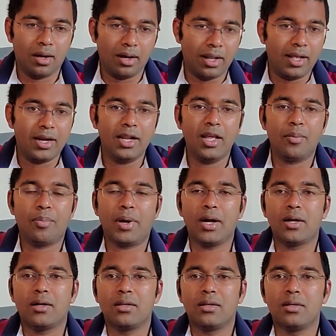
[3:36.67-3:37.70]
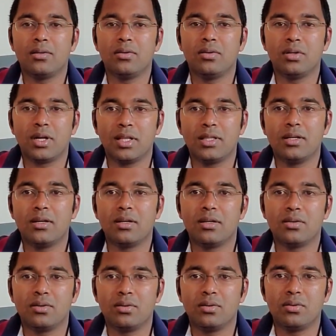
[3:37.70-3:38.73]
நேரடியாக பார்க்கறதுக்கும்
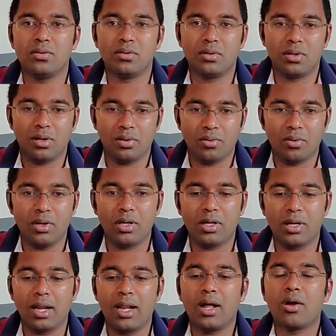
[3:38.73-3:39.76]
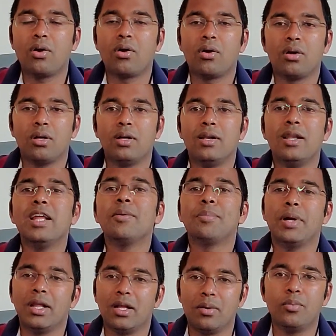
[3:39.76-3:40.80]
கற்றுக்கிறதுக்கும் உங்களுக்கு நல்லா லிங்க்
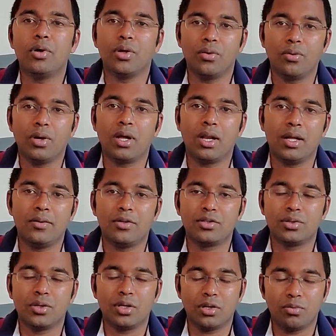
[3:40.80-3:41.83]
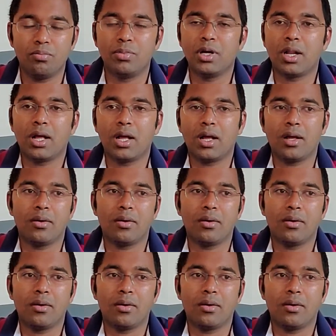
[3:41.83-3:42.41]
பண்ணிக்க முடியும் உங்களால் ஸோ அது ரொம்ப நான்